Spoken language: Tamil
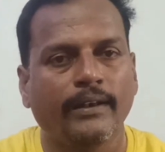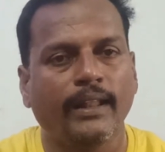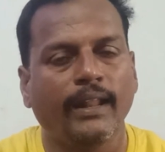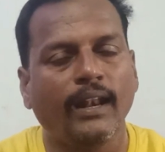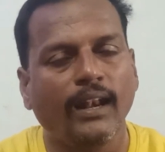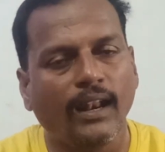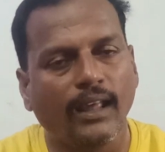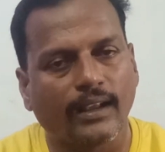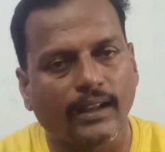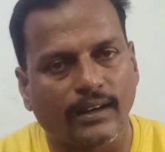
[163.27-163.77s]

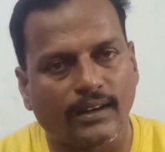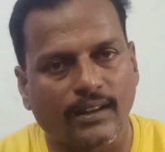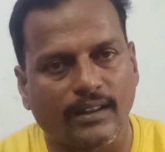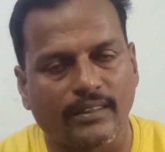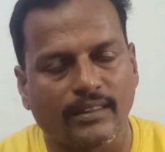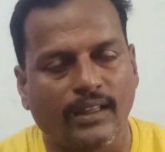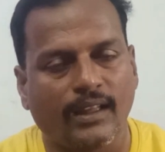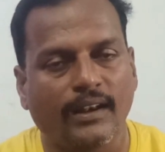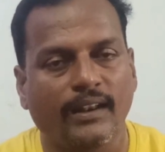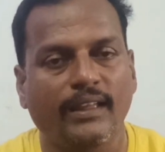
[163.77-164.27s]
நெல்லை
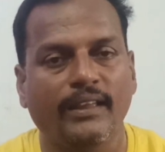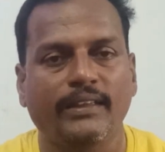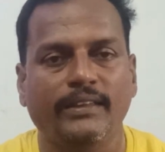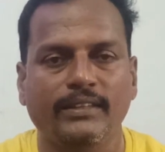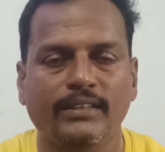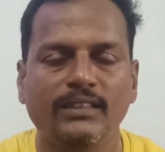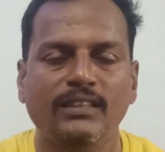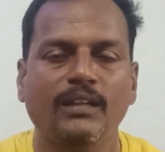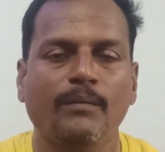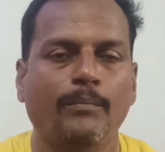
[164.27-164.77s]
கட்டுறதால
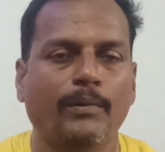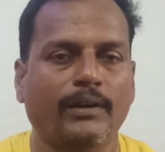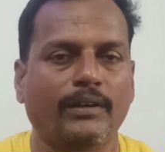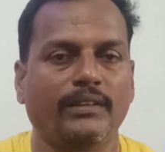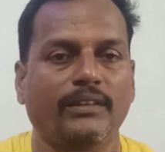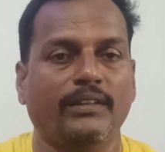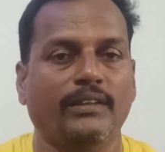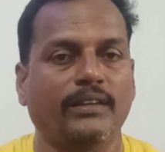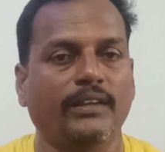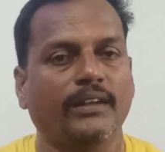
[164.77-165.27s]
இந்த
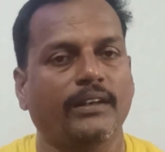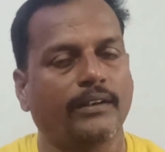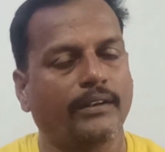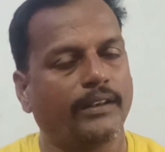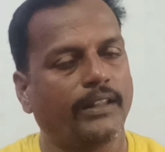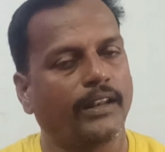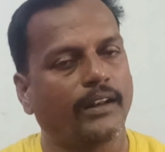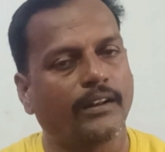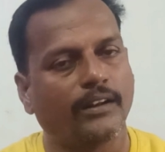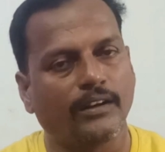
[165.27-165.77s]
பகுதிக்கு
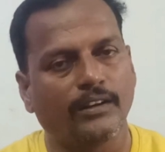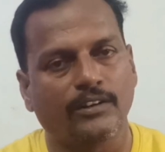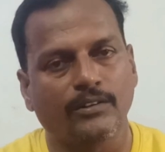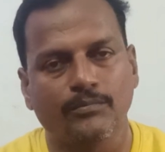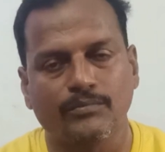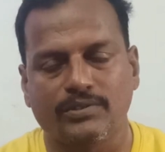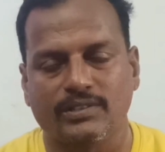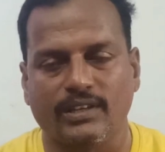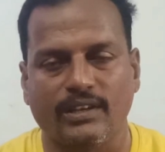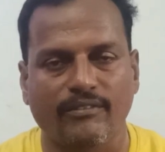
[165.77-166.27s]

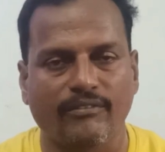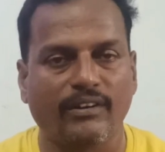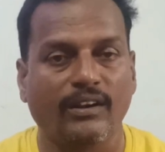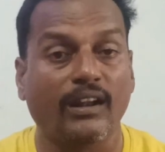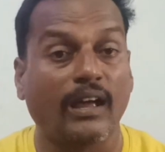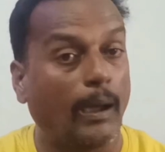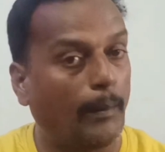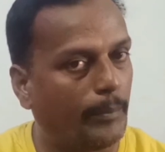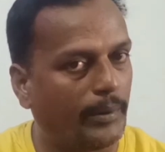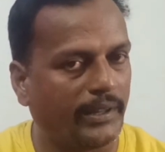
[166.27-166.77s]
நெற்கட்டும்
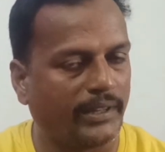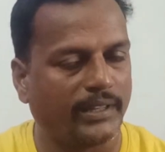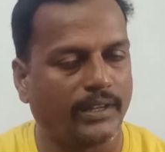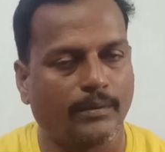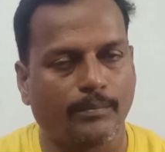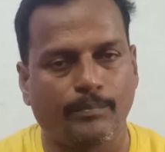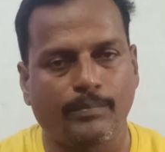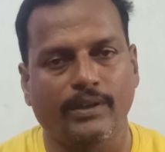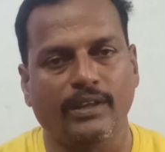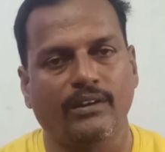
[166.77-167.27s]
சேவல்
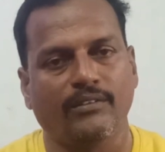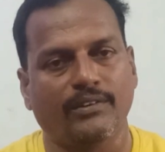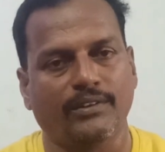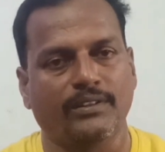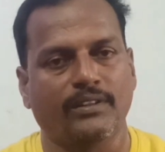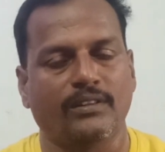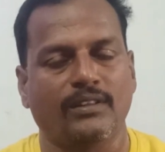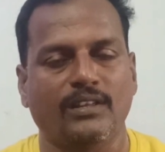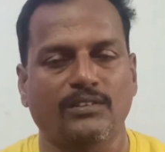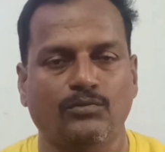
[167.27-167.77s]
அப்படிங்கிற பேர்
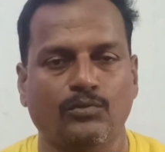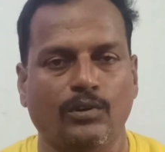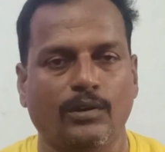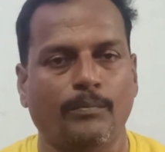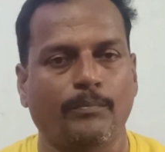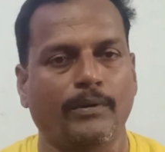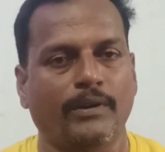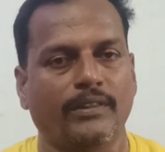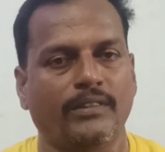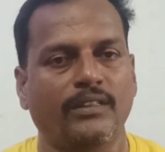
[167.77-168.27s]
வந்ததா
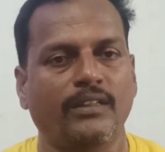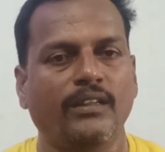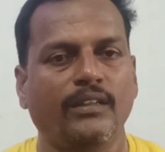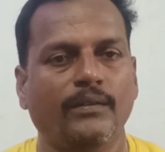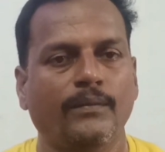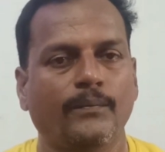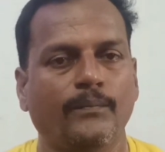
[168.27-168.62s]
சொல்லப்படுது